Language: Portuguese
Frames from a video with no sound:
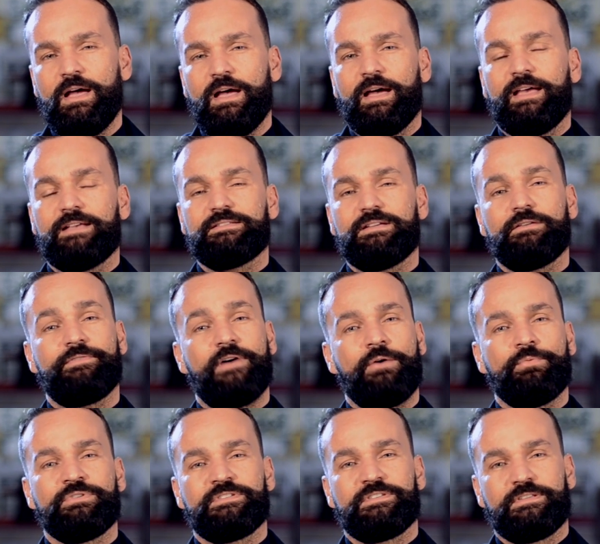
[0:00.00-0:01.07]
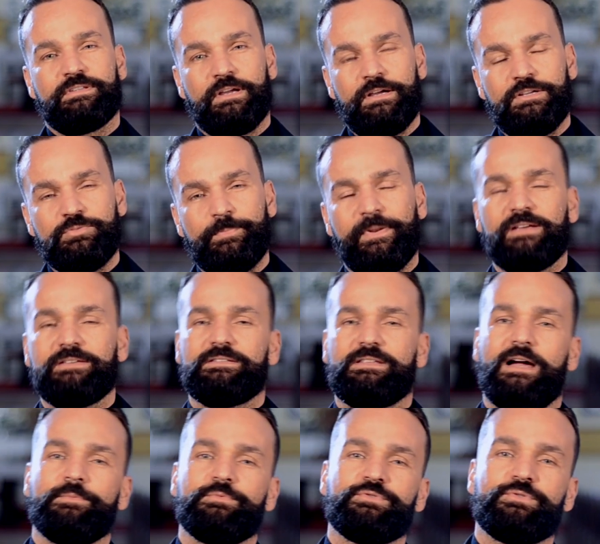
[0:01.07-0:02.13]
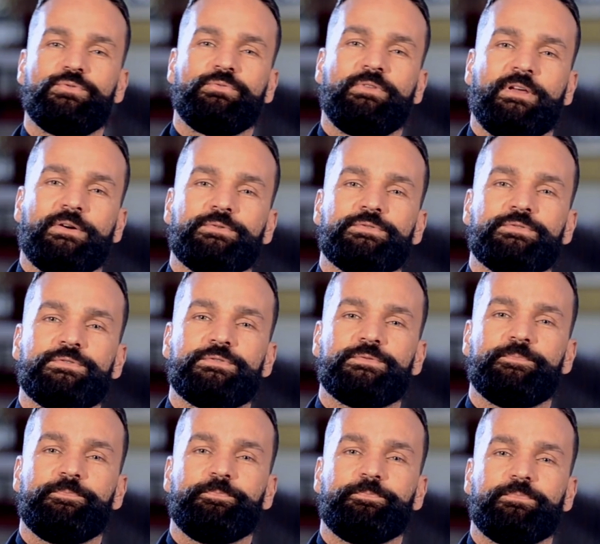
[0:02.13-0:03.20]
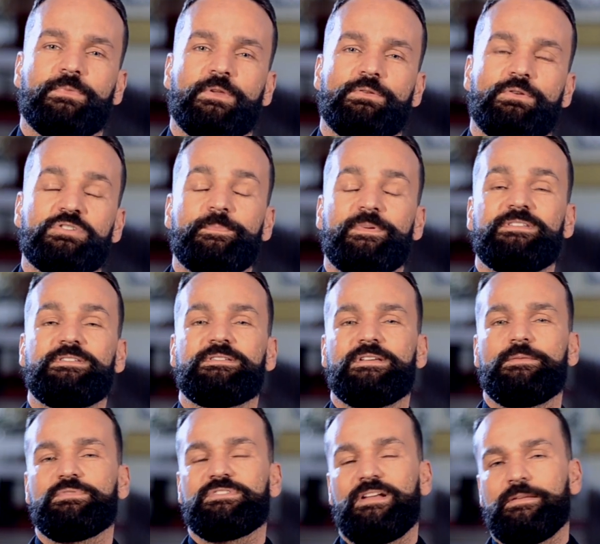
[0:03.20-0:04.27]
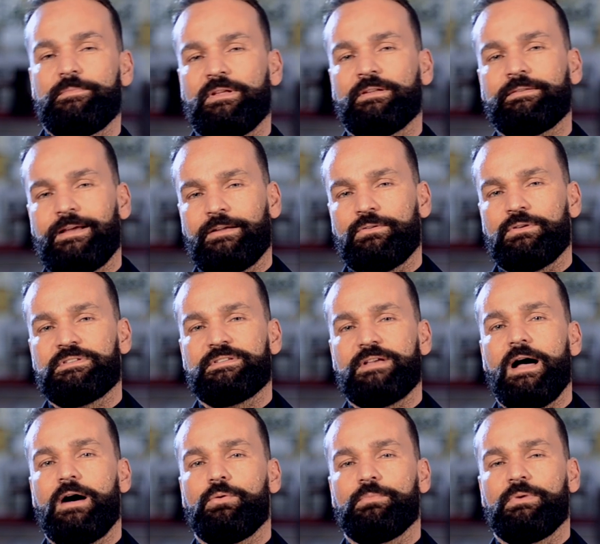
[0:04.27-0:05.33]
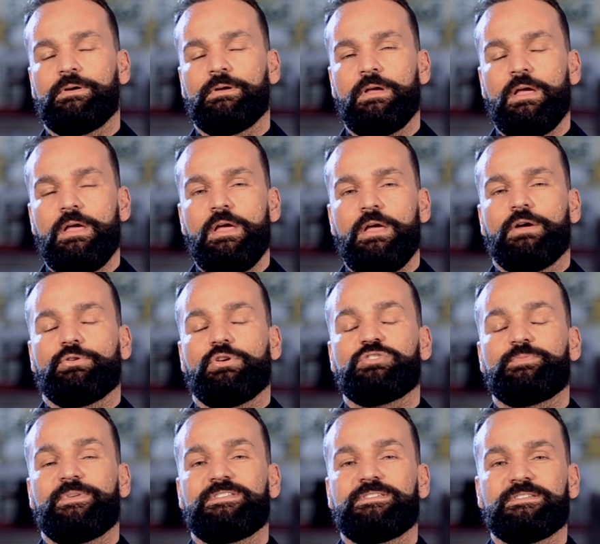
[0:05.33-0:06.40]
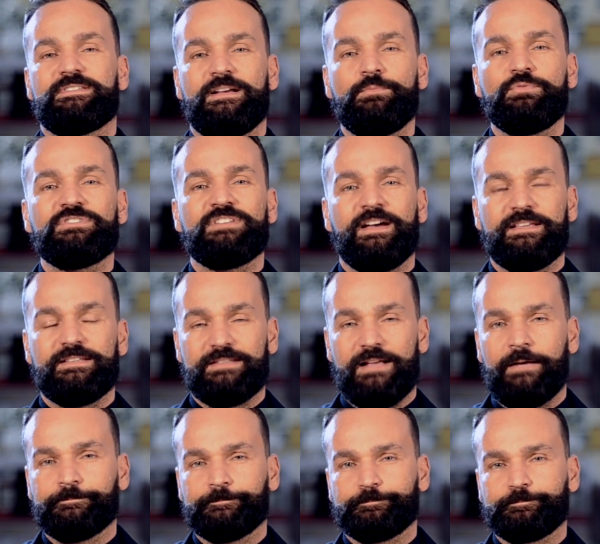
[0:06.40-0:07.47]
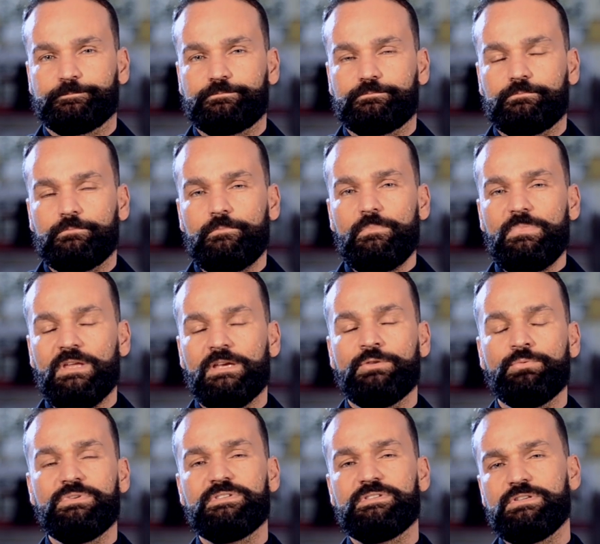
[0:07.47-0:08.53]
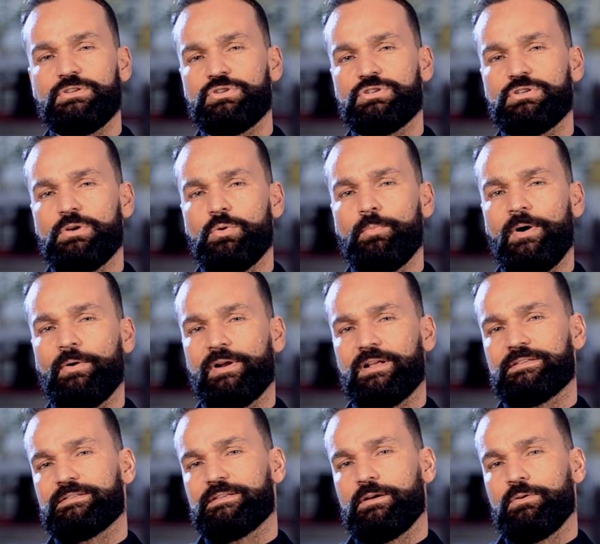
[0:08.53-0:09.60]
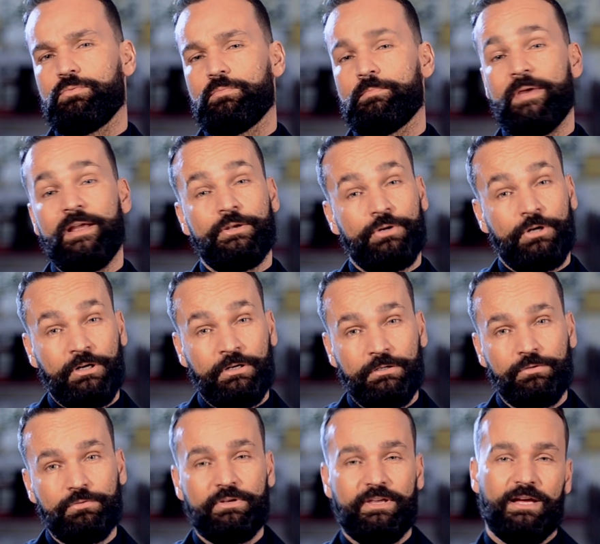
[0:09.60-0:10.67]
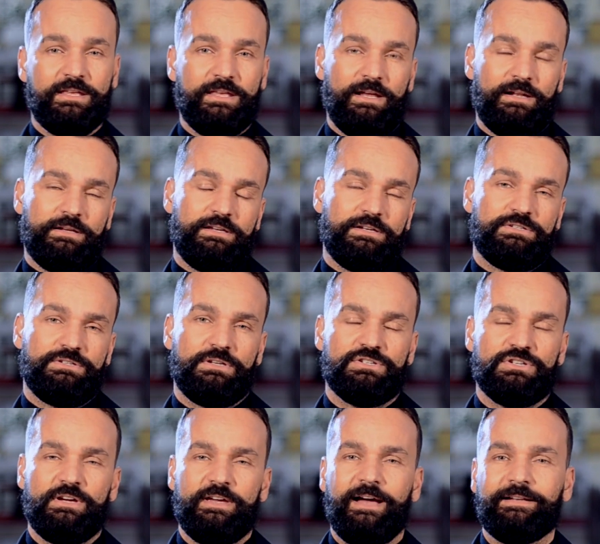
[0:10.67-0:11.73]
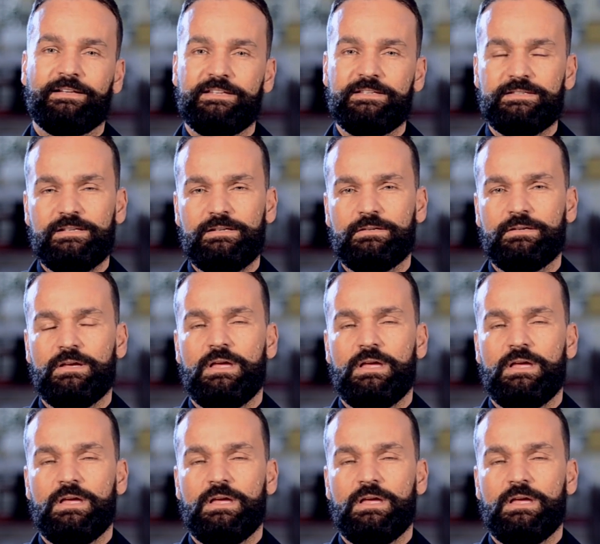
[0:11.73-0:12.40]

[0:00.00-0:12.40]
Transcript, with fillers: reservar um instante para estarmos com Deus. Nós precisamos alimentar nossa alma. Nós precisamos rezar. E não existe uma oração melhor do que aquela que a gente realiza